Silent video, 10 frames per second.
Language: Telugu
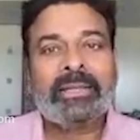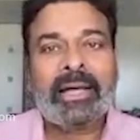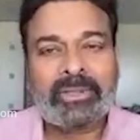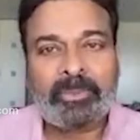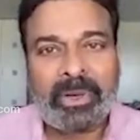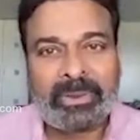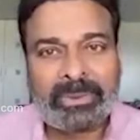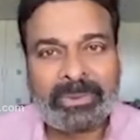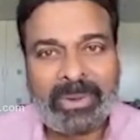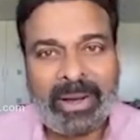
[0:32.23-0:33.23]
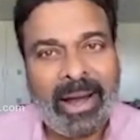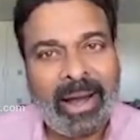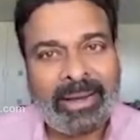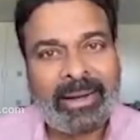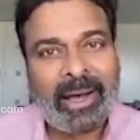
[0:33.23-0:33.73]
దాంతోపాటు
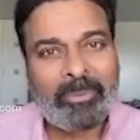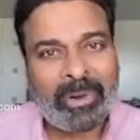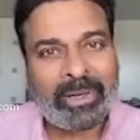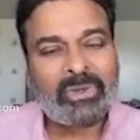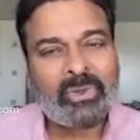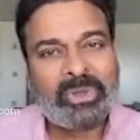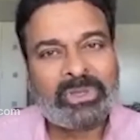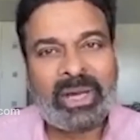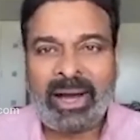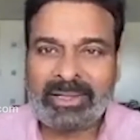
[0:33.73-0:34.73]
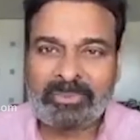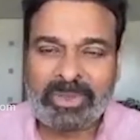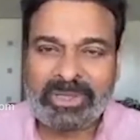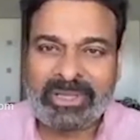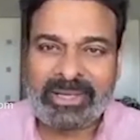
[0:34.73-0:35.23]
ఆయన నా పట్ల చూపించే
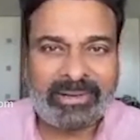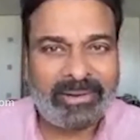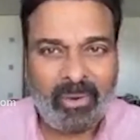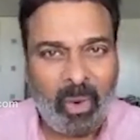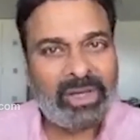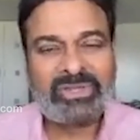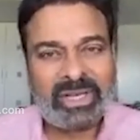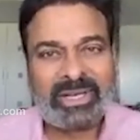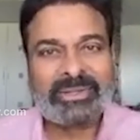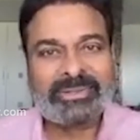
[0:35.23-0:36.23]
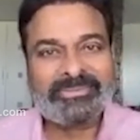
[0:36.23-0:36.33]
ఆత్మీయత వాత్సల్యం